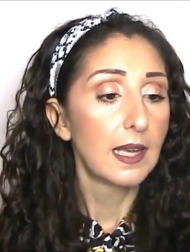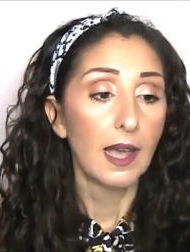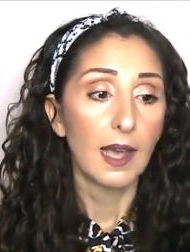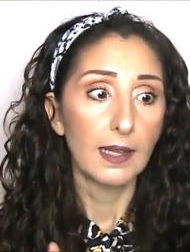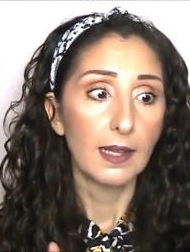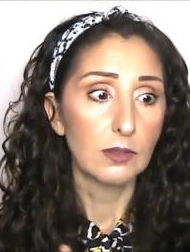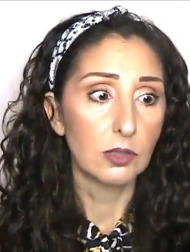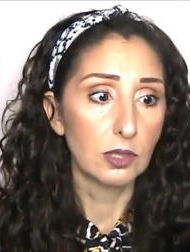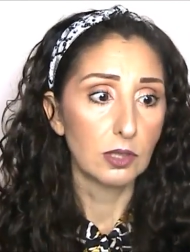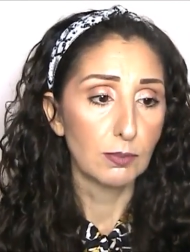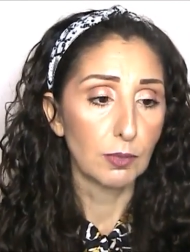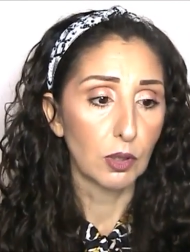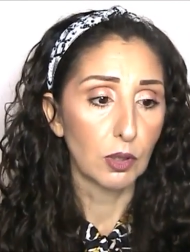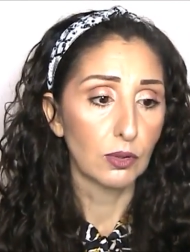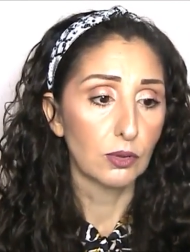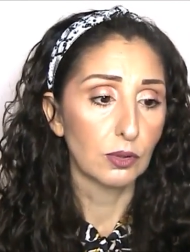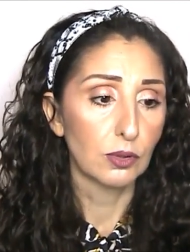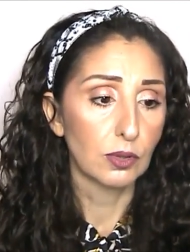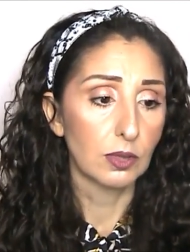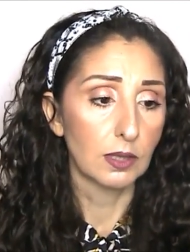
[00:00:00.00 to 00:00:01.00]
ad ogni
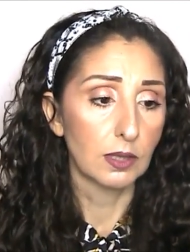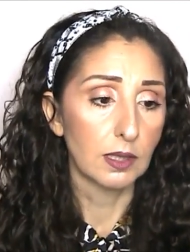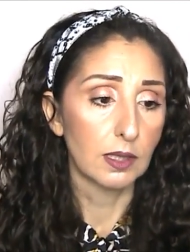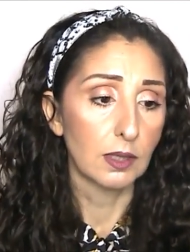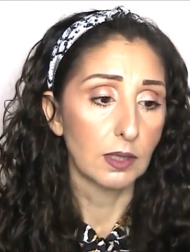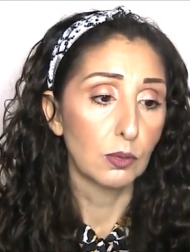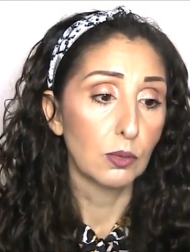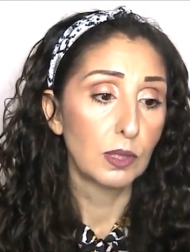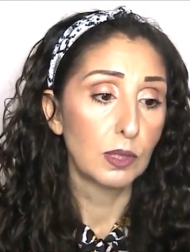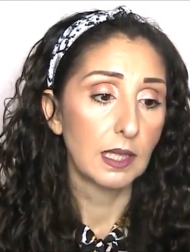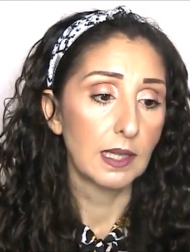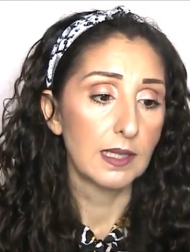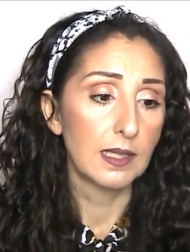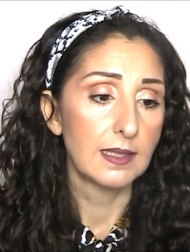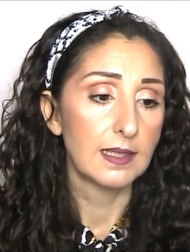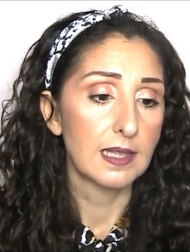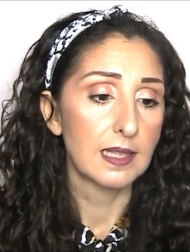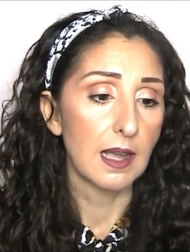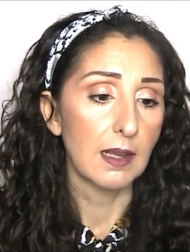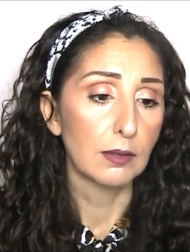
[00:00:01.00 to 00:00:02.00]
modo eh,
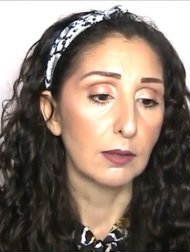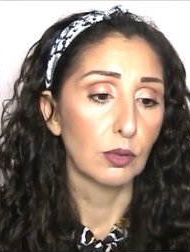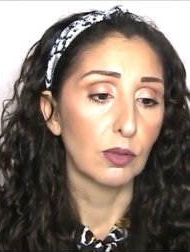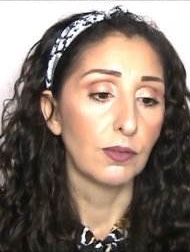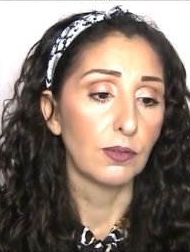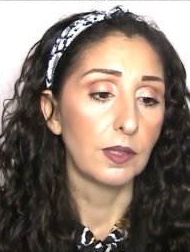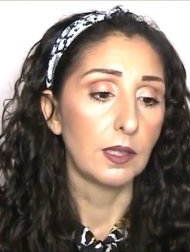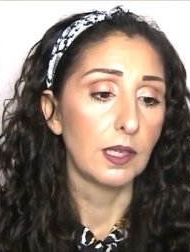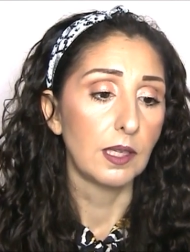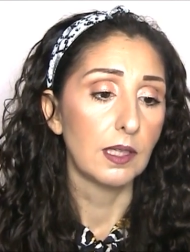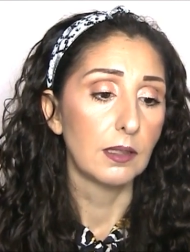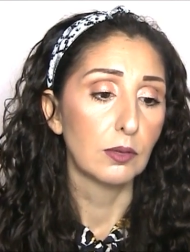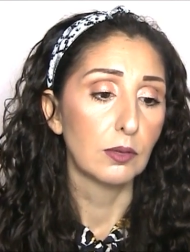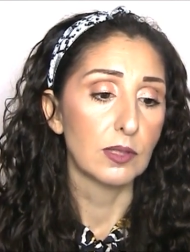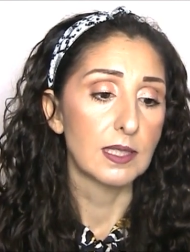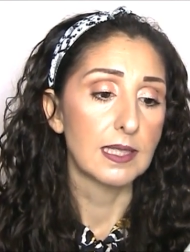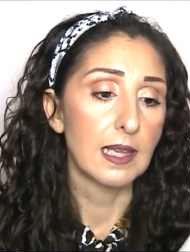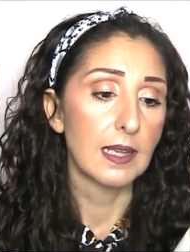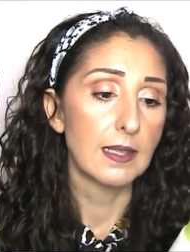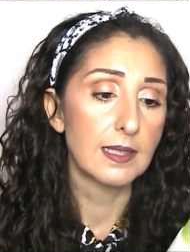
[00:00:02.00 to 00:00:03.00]
utilizzato e finito
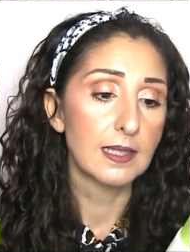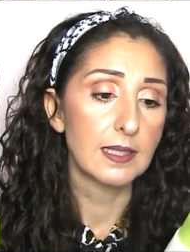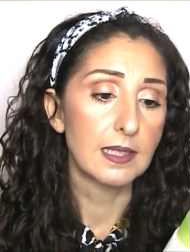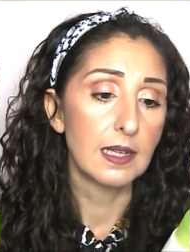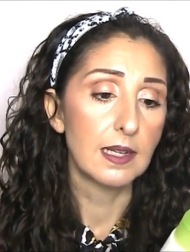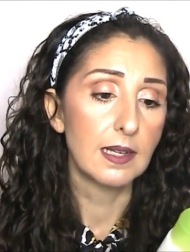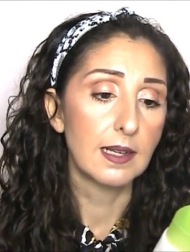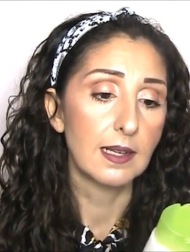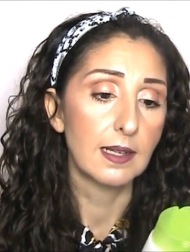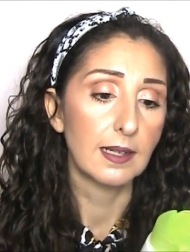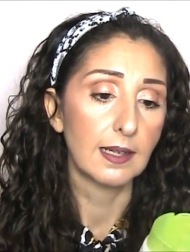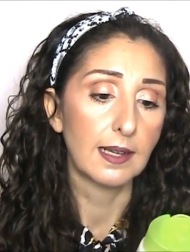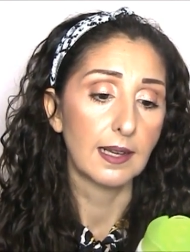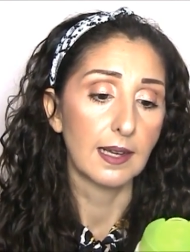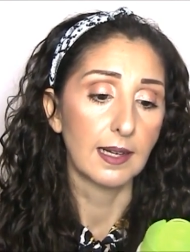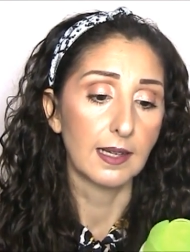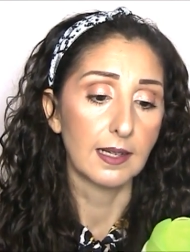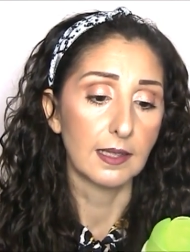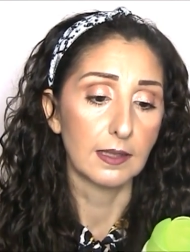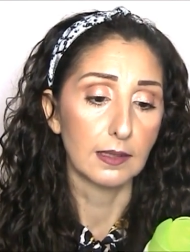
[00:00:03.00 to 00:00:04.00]
Sunsilk
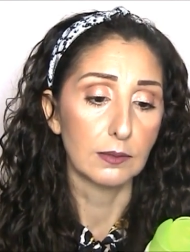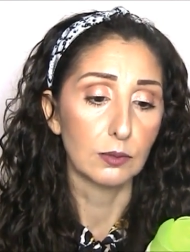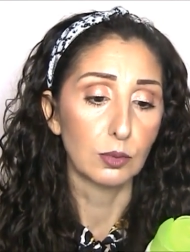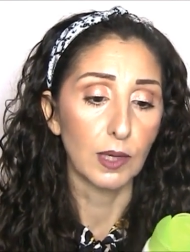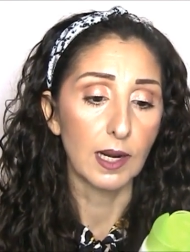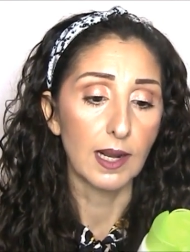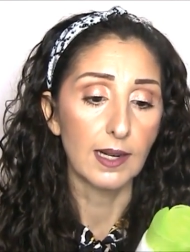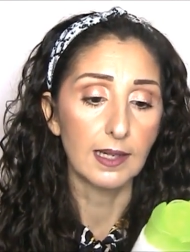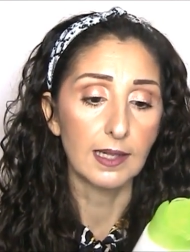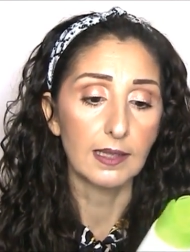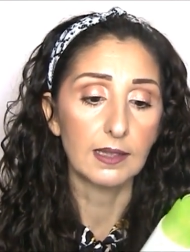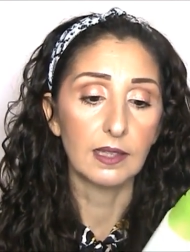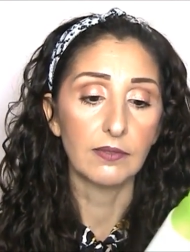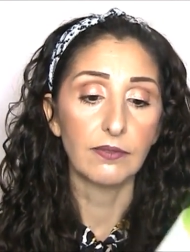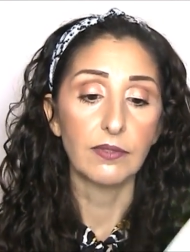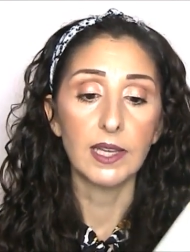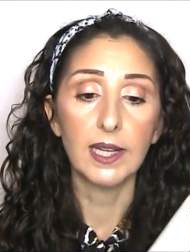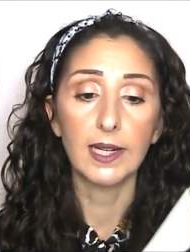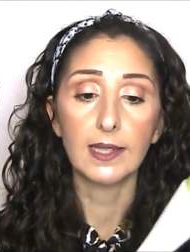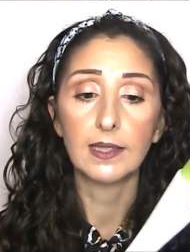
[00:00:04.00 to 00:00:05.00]
ricarica naturale alte
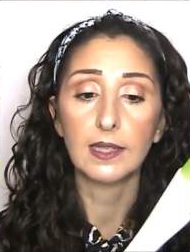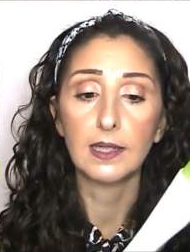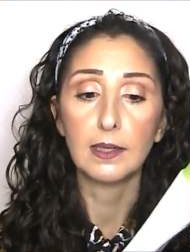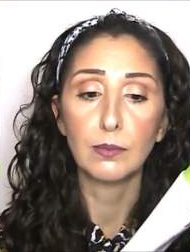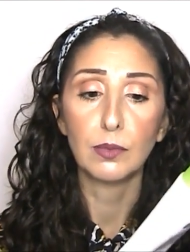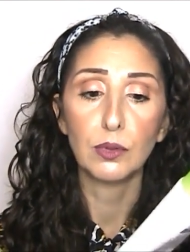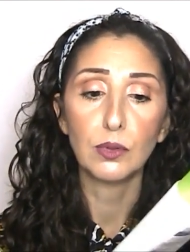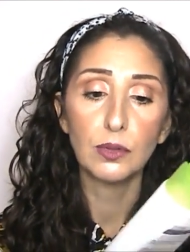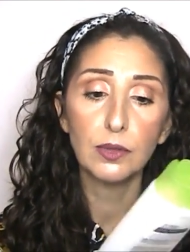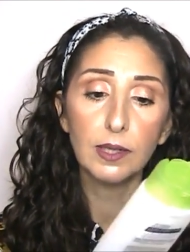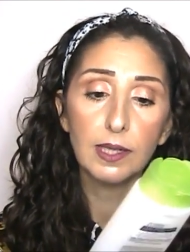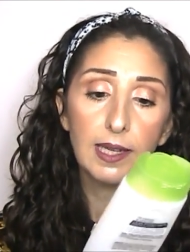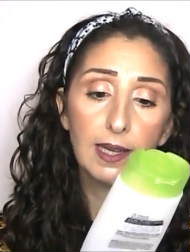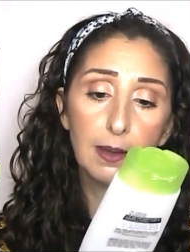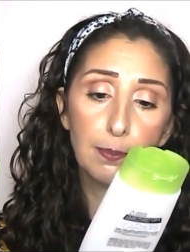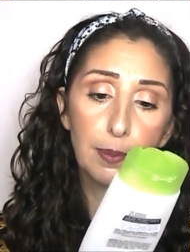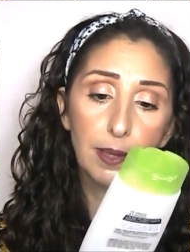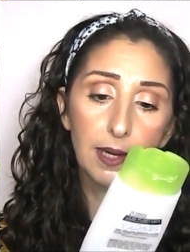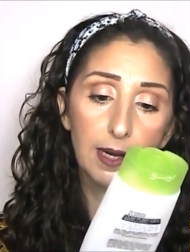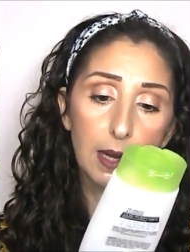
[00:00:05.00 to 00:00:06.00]
verde
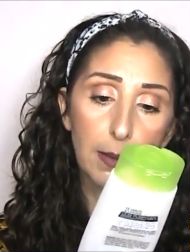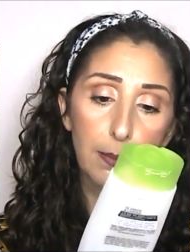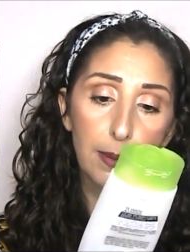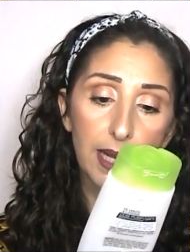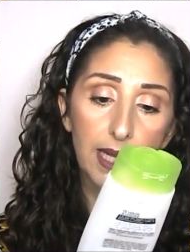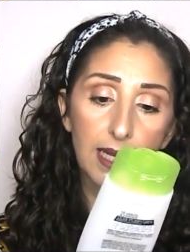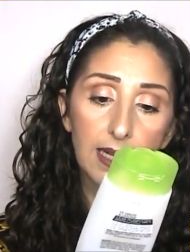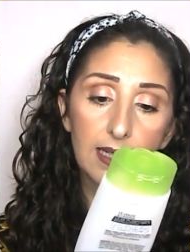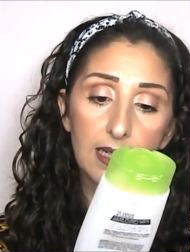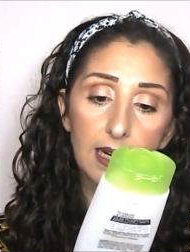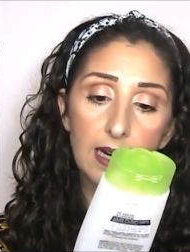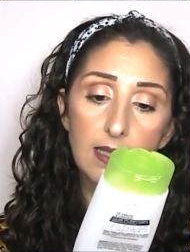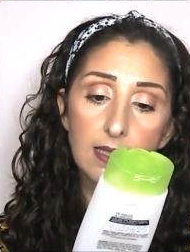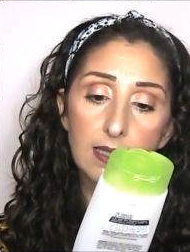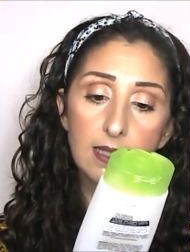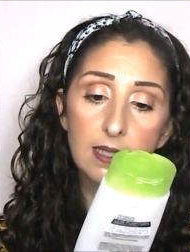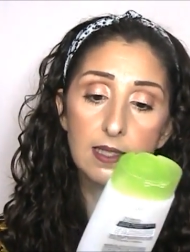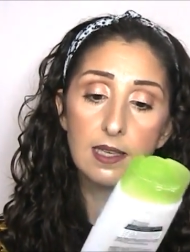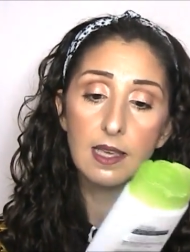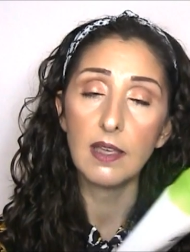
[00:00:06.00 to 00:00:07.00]
limone per capelli
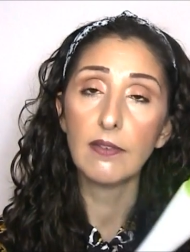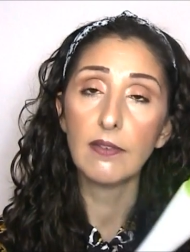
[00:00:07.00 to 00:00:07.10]
grassi